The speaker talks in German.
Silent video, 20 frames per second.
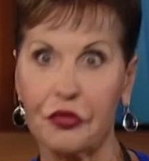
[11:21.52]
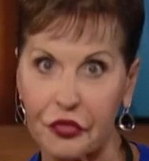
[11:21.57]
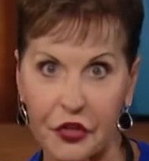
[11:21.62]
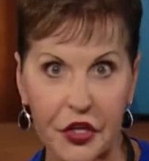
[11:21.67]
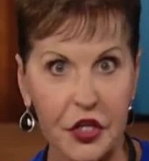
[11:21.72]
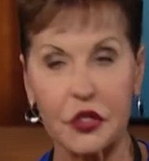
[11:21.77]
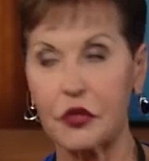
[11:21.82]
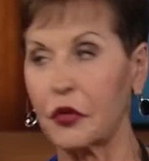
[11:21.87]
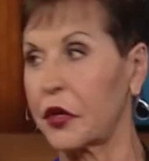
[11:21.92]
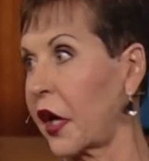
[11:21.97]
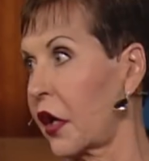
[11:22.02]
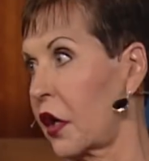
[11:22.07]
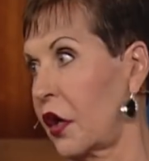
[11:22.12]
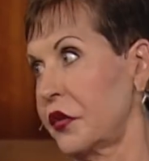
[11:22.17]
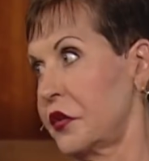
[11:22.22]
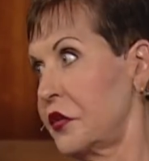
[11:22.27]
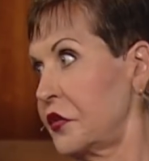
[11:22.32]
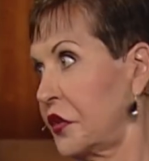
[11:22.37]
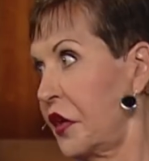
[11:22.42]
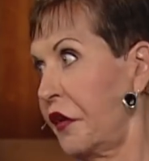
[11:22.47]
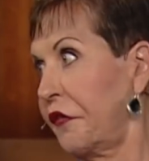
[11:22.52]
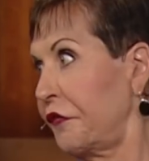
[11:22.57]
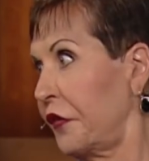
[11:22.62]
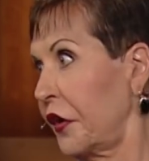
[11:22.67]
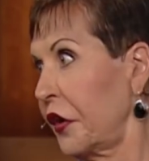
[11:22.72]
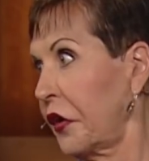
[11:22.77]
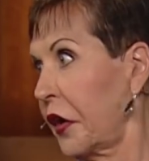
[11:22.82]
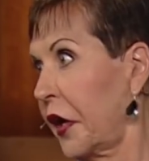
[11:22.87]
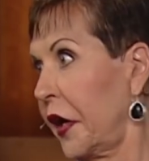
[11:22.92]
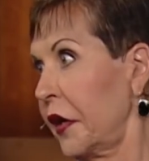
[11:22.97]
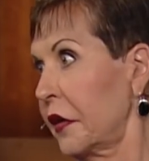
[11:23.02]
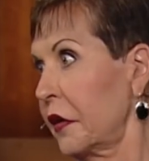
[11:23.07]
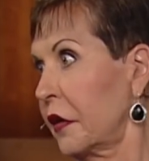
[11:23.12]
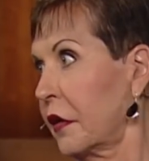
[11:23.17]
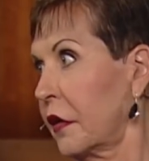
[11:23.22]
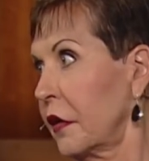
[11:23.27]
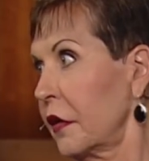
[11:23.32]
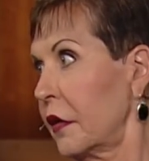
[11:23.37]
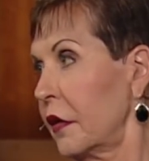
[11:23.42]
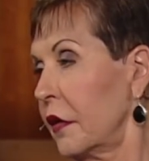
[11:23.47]
du bist jetzt dahinter gekommen,
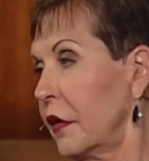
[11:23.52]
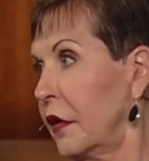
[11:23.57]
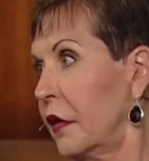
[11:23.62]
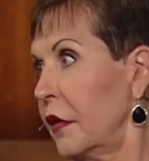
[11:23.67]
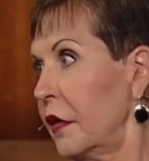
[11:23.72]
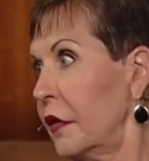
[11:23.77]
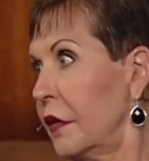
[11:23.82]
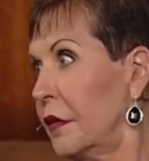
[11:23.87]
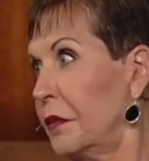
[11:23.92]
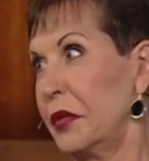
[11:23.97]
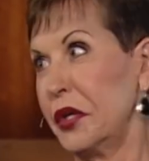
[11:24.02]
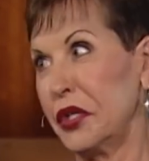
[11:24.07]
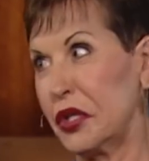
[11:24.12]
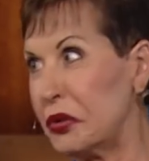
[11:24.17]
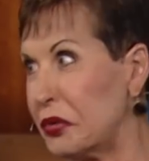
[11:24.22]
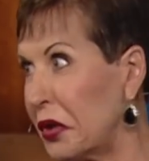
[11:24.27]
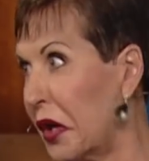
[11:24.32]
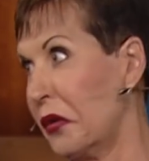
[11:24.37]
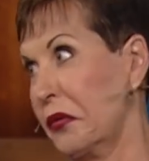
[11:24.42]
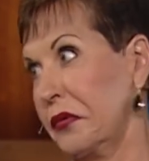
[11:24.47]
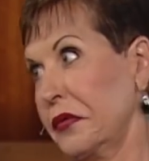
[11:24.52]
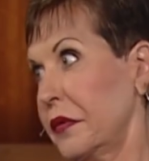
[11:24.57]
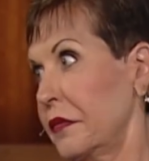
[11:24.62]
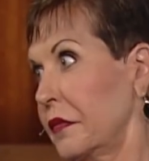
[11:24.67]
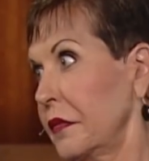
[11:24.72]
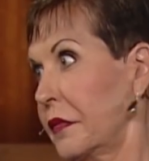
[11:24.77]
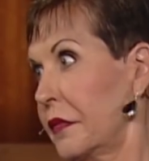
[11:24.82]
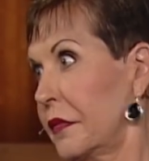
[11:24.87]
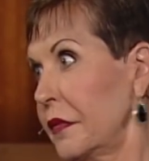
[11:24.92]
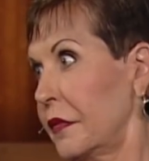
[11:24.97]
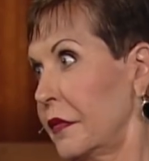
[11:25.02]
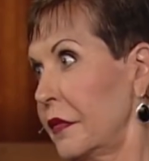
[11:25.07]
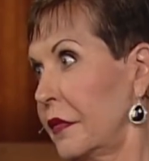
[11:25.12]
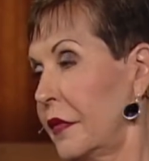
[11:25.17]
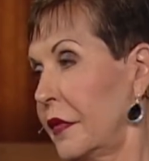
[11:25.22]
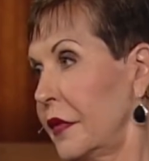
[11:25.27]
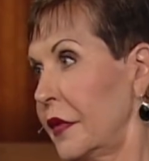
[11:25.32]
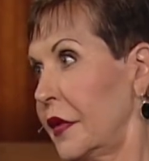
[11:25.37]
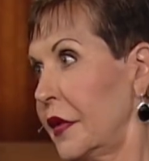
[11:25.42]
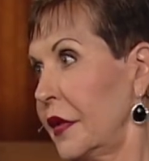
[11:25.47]
aber am Ende wirst du
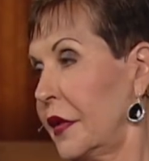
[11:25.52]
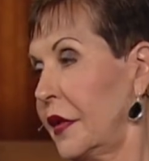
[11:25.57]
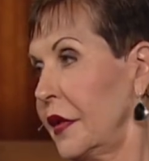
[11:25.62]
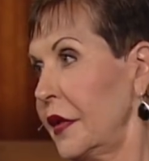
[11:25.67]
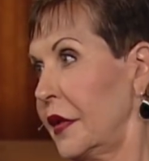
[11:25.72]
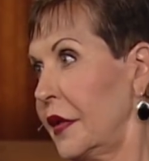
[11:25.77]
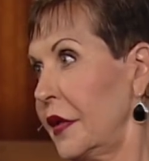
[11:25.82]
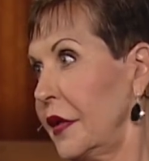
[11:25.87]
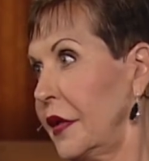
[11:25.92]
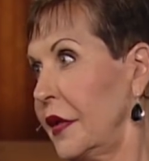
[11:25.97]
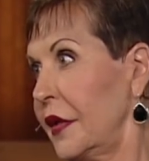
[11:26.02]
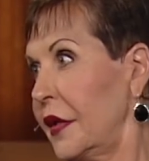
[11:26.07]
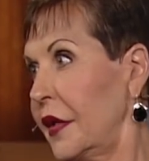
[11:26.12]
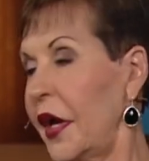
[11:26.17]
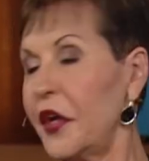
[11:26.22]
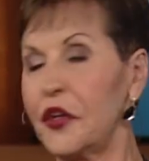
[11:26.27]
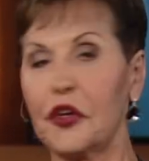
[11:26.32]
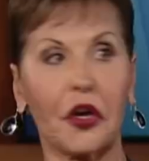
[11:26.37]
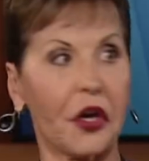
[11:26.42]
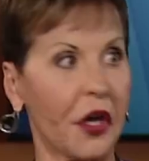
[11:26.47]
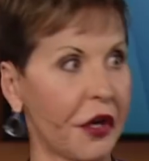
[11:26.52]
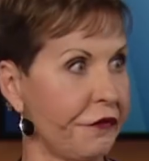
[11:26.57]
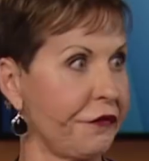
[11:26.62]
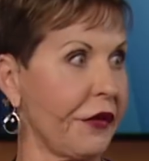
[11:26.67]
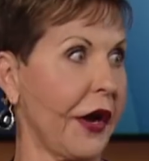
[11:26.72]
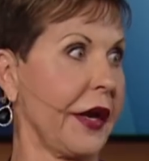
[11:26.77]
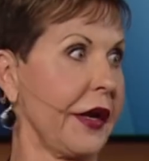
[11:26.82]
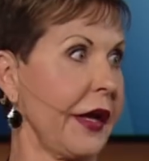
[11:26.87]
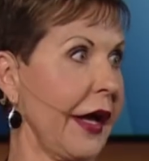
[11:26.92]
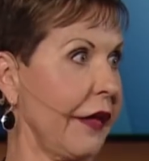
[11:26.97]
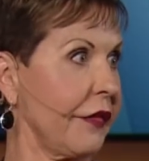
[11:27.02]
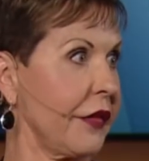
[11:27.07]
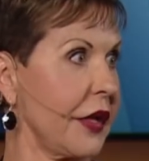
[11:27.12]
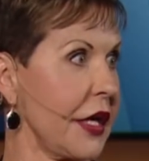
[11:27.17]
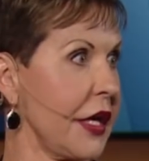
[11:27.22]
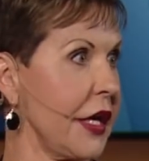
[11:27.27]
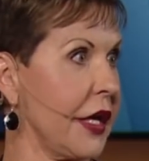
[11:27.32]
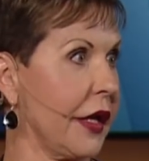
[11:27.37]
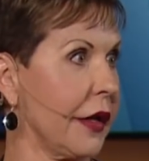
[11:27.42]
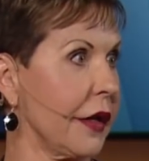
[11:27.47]
feststellen, dass du völlig falsch gelegen
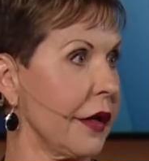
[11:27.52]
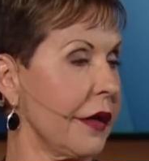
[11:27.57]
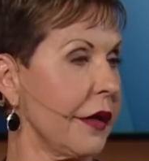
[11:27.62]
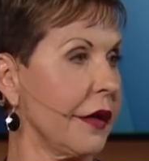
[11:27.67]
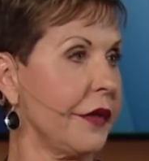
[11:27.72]
hast.